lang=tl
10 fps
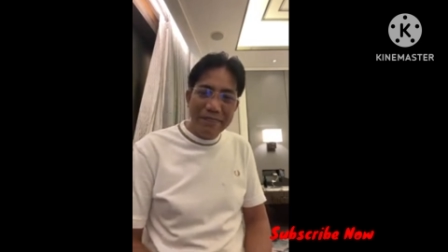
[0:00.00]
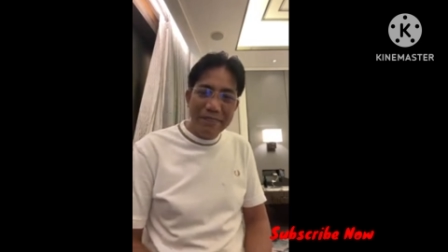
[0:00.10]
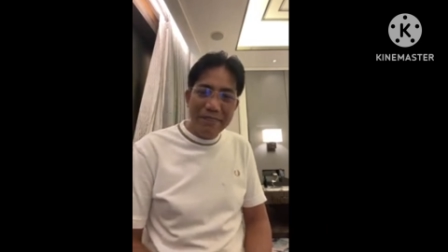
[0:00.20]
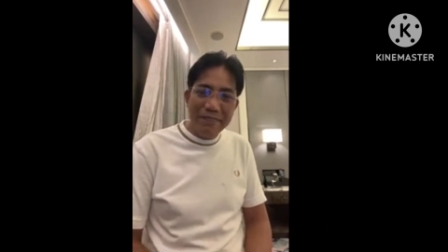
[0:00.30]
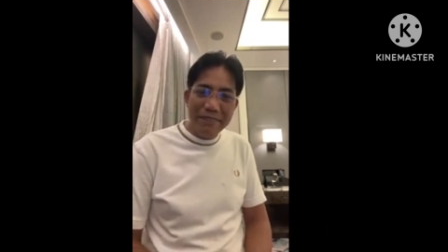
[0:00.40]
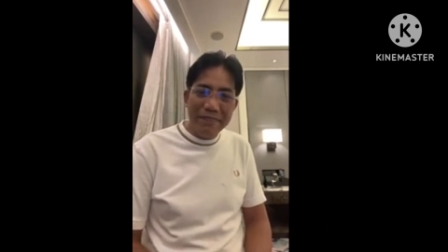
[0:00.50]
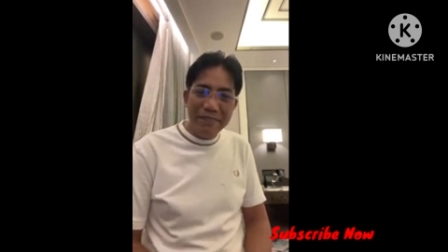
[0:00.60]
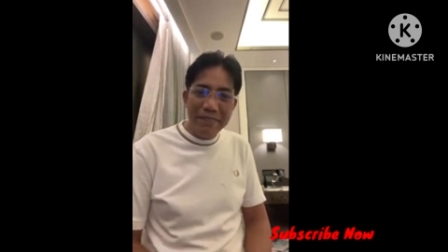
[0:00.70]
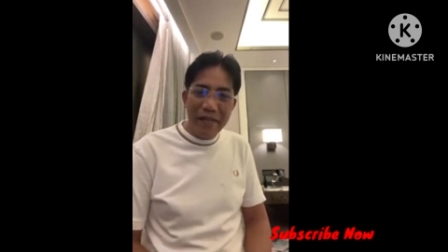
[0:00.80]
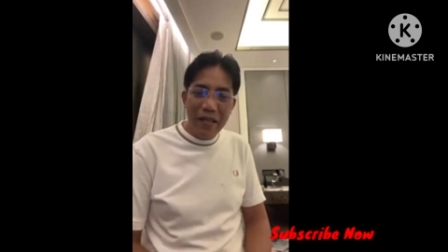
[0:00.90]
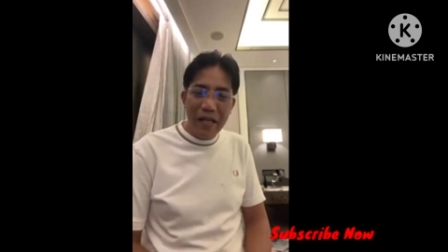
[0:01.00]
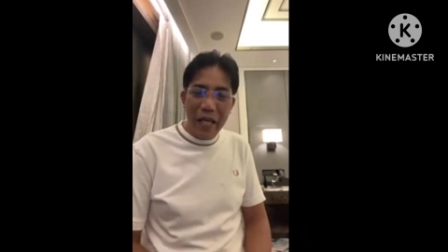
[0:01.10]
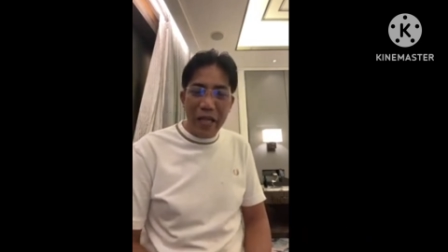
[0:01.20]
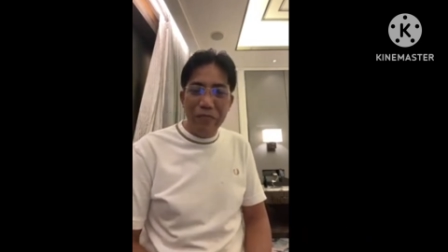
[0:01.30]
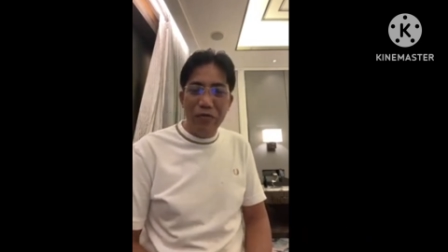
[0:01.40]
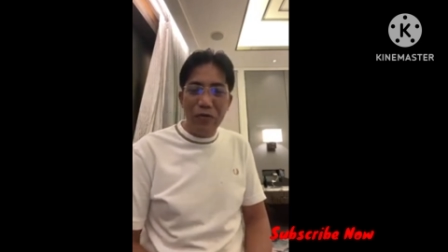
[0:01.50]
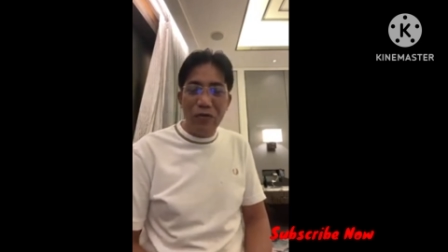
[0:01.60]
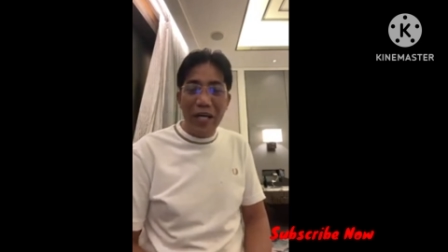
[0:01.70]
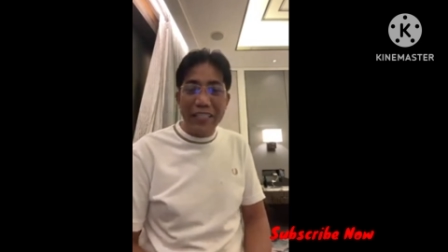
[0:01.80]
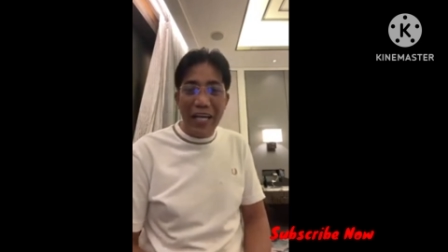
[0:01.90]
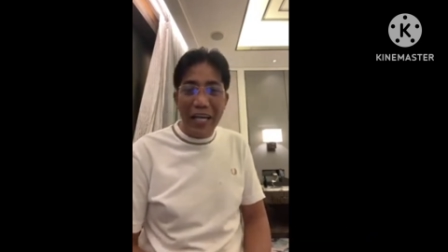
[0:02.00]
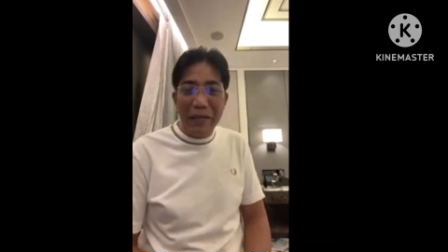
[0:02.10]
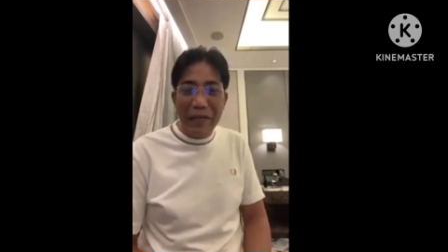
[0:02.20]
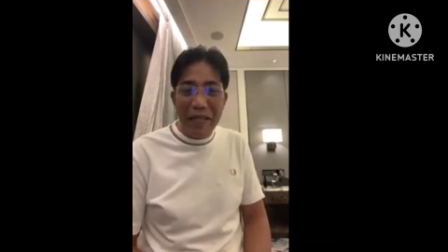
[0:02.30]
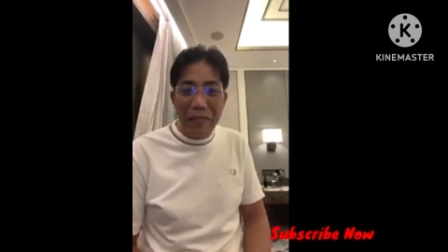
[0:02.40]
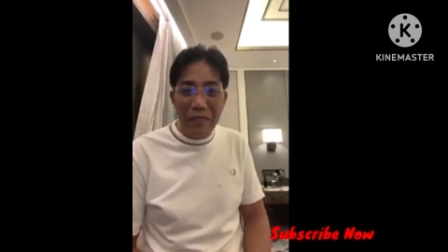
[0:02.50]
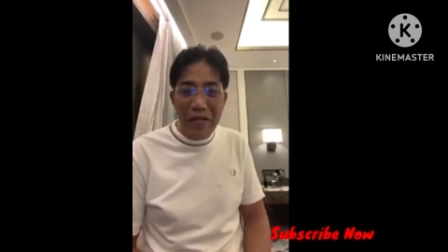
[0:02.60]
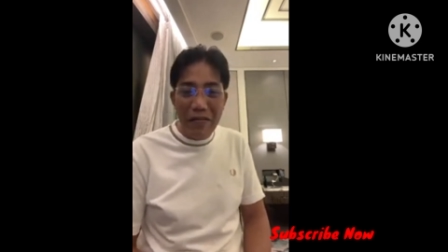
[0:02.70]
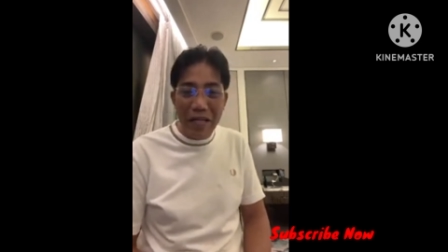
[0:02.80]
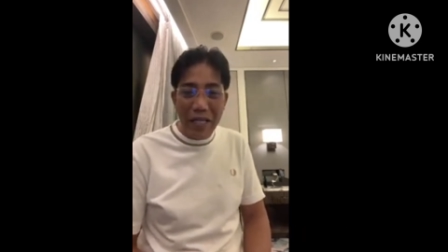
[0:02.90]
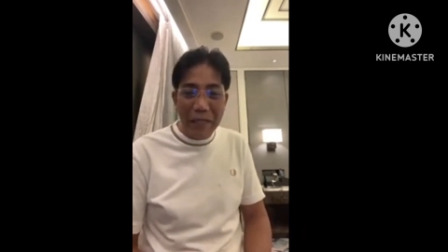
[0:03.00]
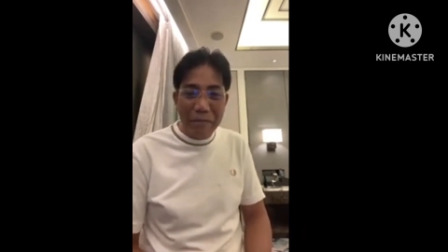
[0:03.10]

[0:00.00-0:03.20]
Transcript: Hmm. Eh yung bumoto nga sa akin, limang milyon eh.